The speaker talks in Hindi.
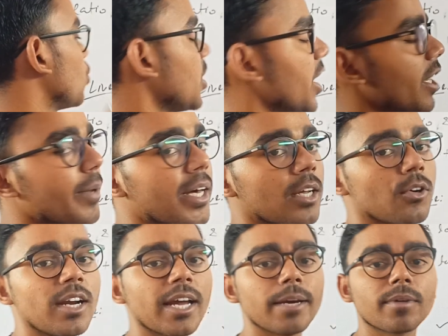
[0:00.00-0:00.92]
तो ये हमारी
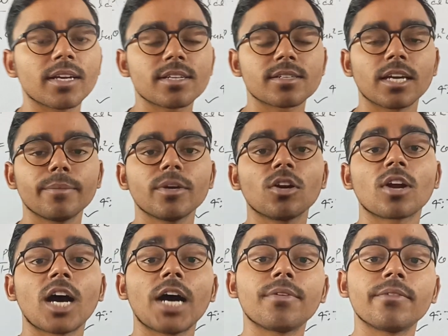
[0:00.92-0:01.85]
हुई लाइव क्लास टाइमिंग
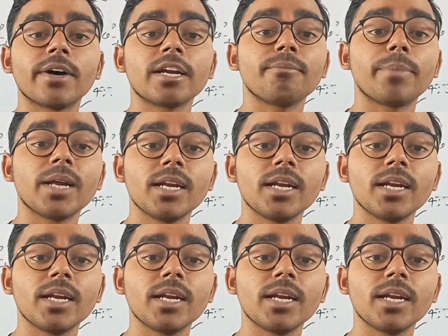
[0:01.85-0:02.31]
और आप हमारी